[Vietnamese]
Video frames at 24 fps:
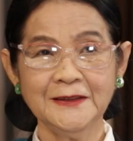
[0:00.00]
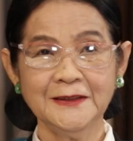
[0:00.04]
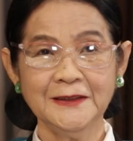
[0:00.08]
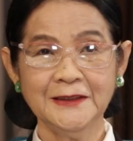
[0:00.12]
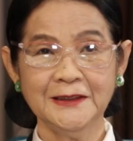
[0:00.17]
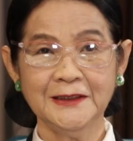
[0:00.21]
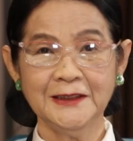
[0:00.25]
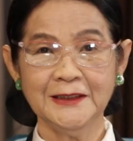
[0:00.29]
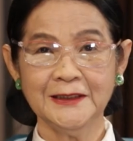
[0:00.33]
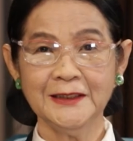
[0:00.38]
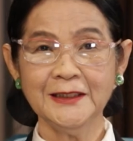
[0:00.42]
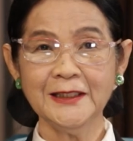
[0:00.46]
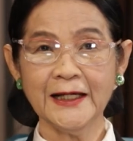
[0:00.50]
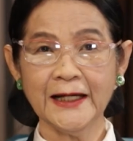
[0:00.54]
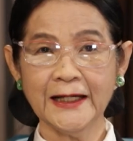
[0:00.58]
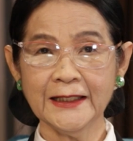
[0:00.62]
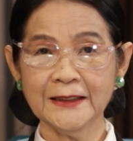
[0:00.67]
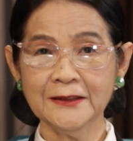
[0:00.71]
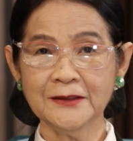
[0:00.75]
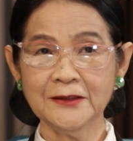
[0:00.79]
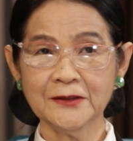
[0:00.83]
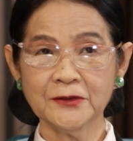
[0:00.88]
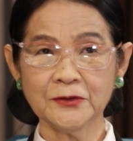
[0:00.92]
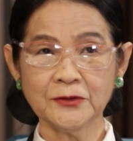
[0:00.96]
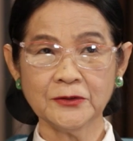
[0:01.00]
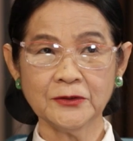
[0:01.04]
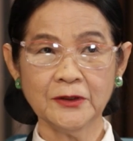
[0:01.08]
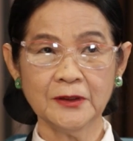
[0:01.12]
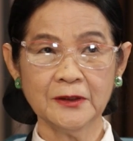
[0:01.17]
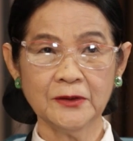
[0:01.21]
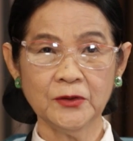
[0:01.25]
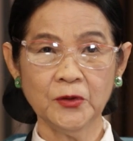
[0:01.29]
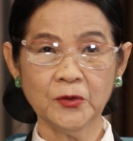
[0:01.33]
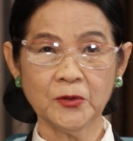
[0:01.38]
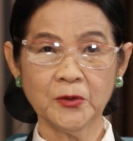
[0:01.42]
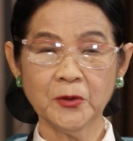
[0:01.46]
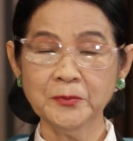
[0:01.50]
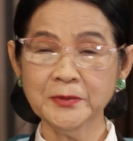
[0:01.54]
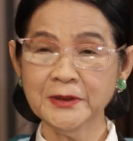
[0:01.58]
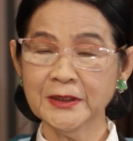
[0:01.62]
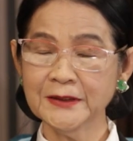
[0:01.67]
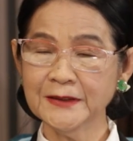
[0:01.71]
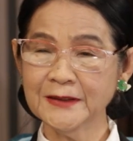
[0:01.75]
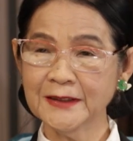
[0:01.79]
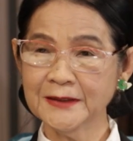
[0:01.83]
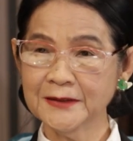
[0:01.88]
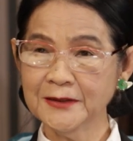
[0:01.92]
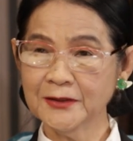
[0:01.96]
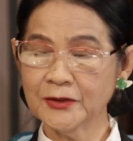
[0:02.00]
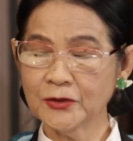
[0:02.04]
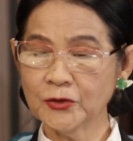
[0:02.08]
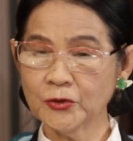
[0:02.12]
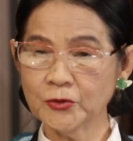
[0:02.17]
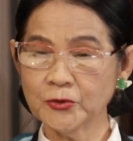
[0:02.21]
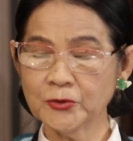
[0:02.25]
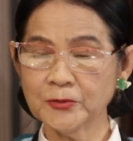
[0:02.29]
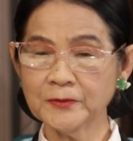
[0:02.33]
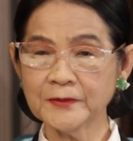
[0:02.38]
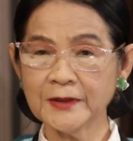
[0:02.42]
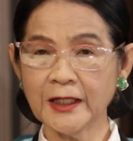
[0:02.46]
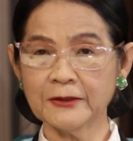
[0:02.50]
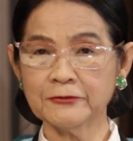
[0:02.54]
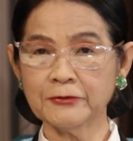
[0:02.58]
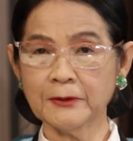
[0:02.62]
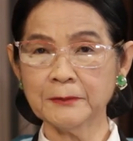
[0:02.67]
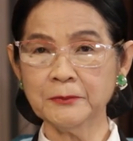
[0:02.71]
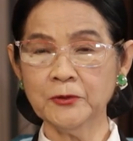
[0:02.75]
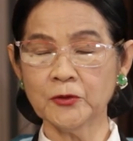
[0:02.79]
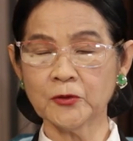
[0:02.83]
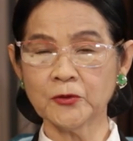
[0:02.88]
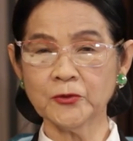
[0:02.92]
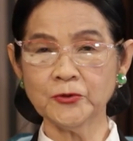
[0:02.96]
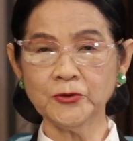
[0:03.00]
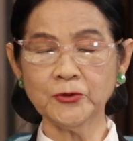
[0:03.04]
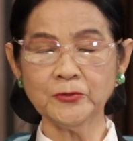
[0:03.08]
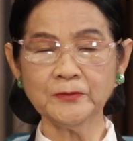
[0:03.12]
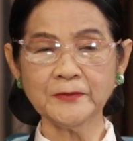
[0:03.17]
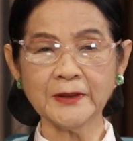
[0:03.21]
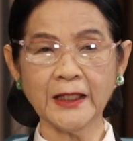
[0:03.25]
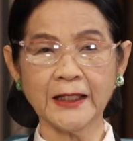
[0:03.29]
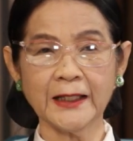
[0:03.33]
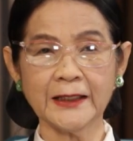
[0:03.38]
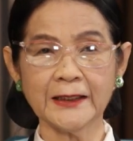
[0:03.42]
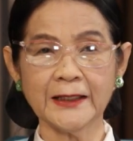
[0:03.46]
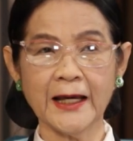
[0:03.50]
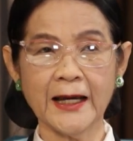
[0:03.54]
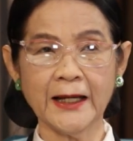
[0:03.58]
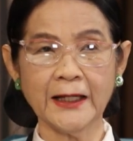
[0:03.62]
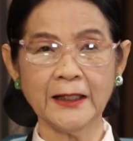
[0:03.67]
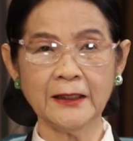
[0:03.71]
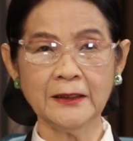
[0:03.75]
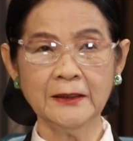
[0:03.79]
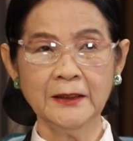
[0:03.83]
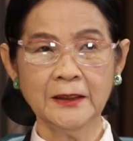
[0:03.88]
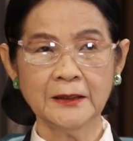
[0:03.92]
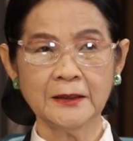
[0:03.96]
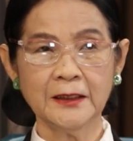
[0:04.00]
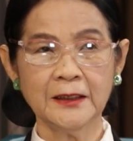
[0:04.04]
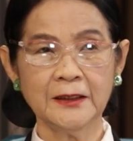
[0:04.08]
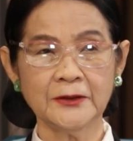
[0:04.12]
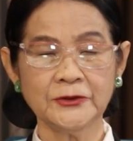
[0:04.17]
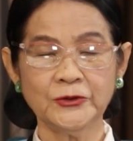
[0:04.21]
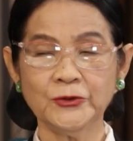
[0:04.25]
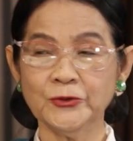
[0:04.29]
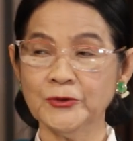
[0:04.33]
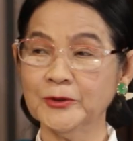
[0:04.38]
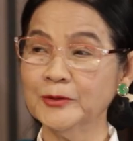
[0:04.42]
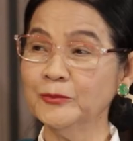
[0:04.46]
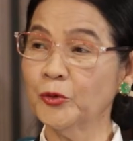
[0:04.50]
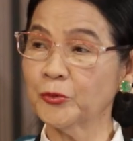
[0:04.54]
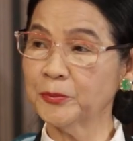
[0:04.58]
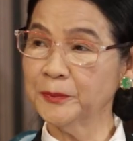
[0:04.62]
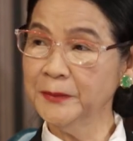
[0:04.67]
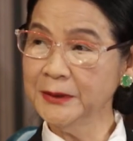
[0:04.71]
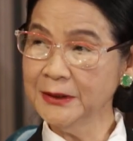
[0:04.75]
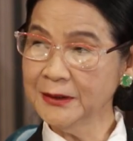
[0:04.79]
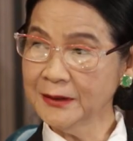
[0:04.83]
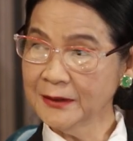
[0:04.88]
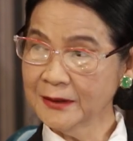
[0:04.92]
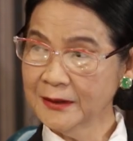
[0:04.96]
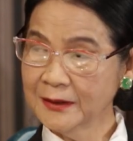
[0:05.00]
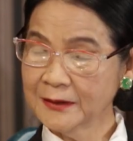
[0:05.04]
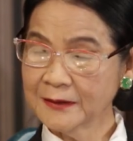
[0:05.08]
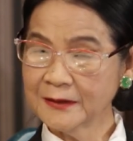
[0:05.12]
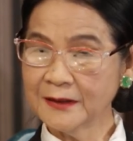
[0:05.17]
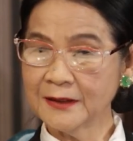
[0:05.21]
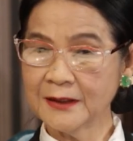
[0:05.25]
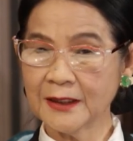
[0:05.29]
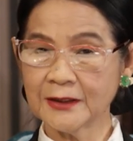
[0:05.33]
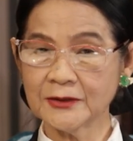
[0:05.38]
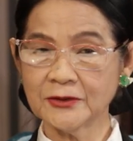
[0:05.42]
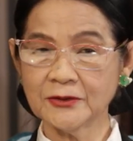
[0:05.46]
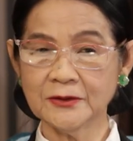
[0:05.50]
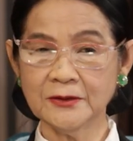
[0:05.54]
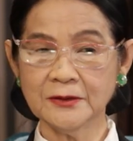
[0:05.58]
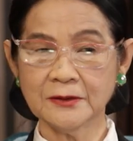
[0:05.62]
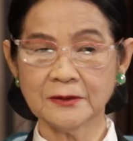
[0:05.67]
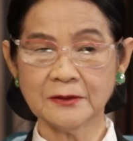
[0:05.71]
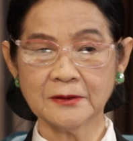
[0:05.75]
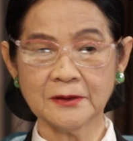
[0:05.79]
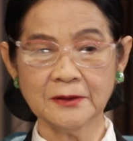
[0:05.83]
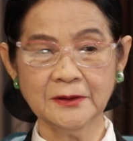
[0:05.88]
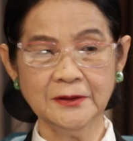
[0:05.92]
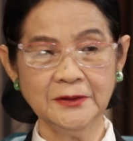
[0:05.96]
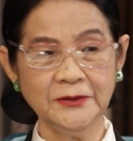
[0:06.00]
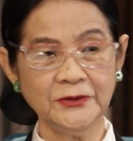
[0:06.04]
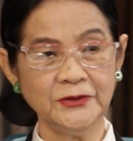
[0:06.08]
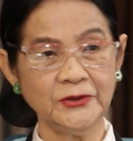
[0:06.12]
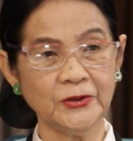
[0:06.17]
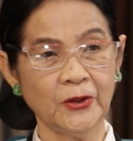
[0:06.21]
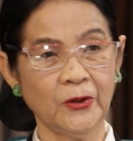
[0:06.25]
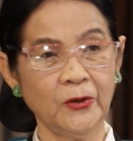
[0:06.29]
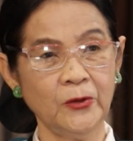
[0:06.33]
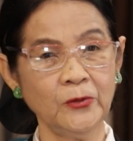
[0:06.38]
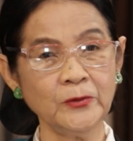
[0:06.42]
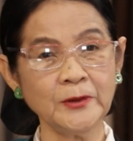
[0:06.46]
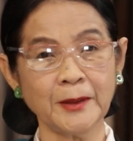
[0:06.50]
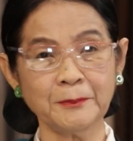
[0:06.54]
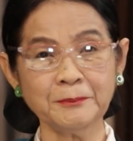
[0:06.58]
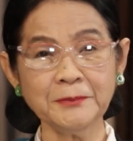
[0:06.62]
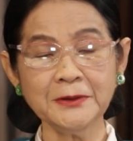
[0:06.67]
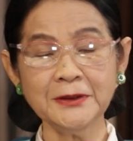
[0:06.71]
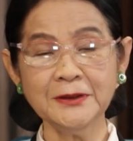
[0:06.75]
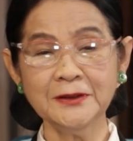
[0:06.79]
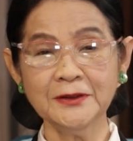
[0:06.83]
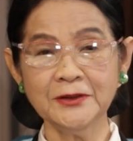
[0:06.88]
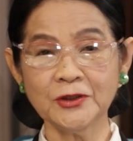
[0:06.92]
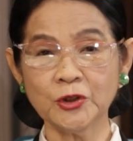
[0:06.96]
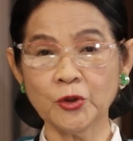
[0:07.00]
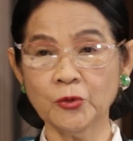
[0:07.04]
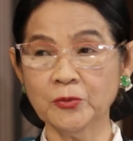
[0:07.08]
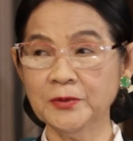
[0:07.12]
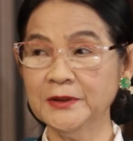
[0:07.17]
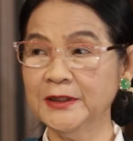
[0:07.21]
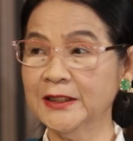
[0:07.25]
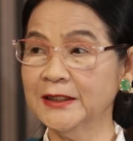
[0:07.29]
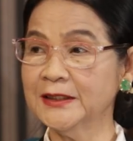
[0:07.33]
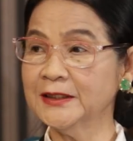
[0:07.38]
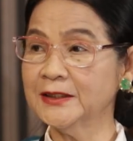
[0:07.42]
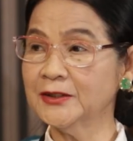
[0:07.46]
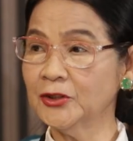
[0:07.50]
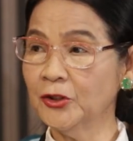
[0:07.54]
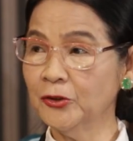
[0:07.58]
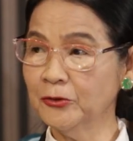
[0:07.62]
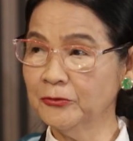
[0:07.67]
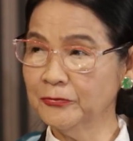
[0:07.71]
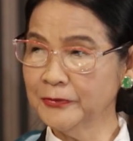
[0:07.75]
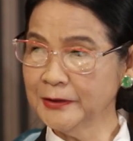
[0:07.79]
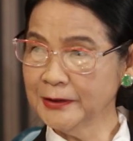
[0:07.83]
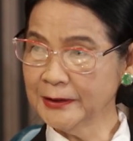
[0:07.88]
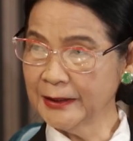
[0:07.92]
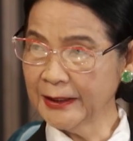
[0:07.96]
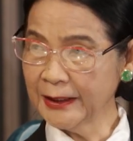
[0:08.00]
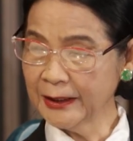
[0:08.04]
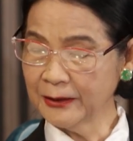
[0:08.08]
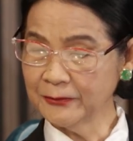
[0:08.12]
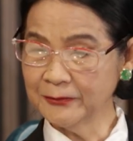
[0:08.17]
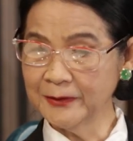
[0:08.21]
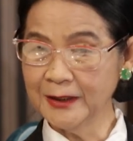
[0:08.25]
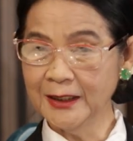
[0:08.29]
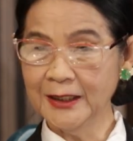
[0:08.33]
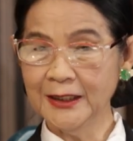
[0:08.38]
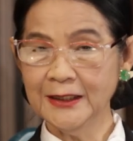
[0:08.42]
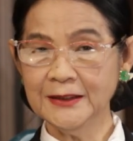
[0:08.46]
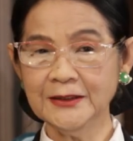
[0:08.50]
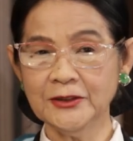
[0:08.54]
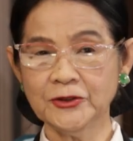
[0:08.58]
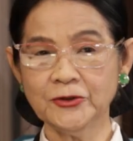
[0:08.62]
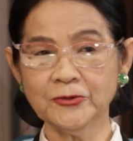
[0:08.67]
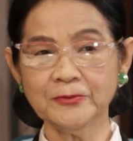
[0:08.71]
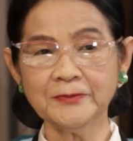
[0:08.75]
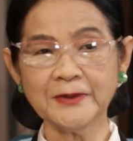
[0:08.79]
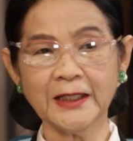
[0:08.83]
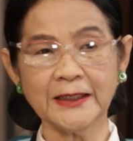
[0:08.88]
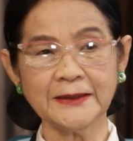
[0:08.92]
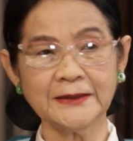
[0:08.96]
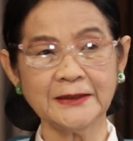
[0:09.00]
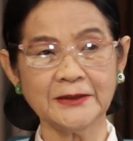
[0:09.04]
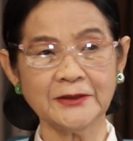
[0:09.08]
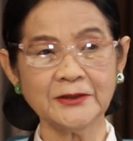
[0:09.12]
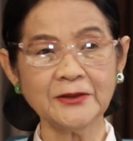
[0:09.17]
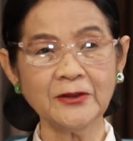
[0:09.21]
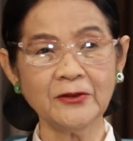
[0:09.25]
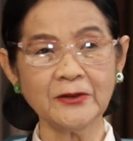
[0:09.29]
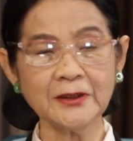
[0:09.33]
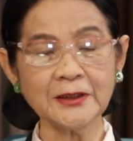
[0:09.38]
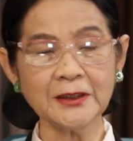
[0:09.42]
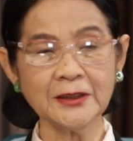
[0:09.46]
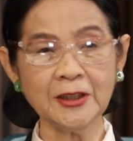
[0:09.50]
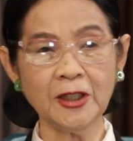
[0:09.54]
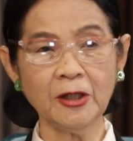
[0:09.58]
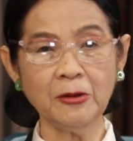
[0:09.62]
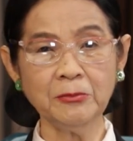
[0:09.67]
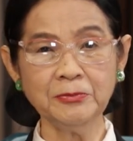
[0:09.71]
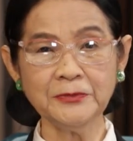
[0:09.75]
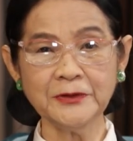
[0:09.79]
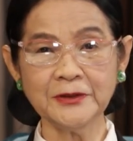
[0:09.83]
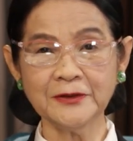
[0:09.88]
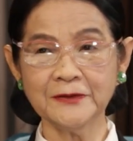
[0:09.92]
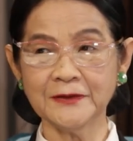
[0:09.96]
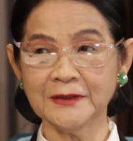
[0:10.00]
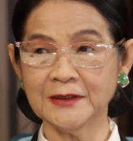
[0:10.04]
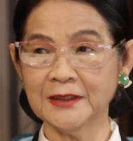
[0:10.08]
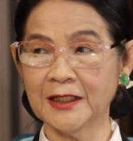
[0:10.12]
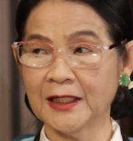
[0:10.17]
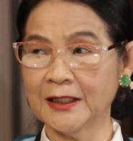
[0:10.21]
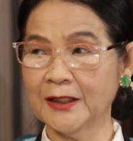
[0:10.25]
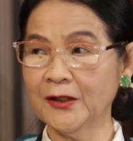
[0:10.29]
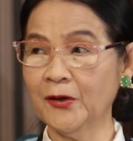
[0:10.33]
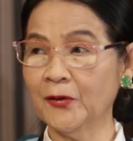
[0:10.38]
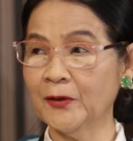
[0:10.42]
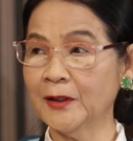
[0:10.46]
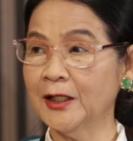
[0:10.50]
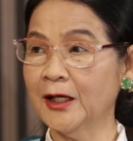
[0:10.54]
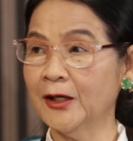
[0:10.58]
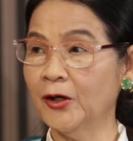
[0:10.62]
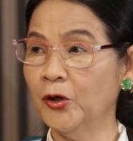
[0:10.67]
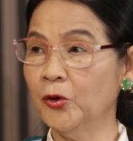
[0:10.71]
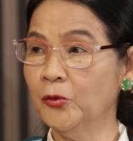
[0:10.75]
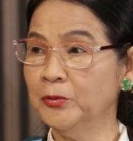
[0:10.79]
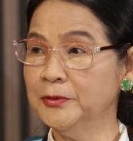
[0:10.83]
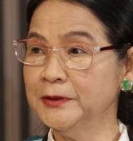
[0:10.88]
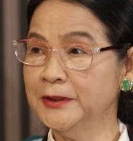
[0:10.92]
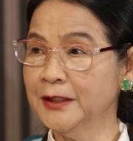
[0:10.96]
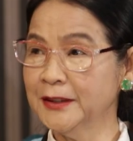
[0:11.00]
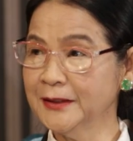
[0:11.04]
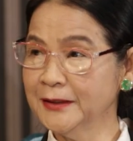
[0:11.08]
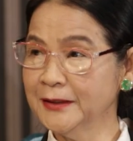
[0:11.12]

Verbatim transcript: thì hiện nay đó à, luật hôn nhân gia đình của chúng ta pháp luật của chúng ta đã uh, chuyển một bước tức dạ. là từ chỗ cấm người cùng giới kết hôn với nhau bây giờ chúng ta chỉ có cái không thừa nhận họ là hôn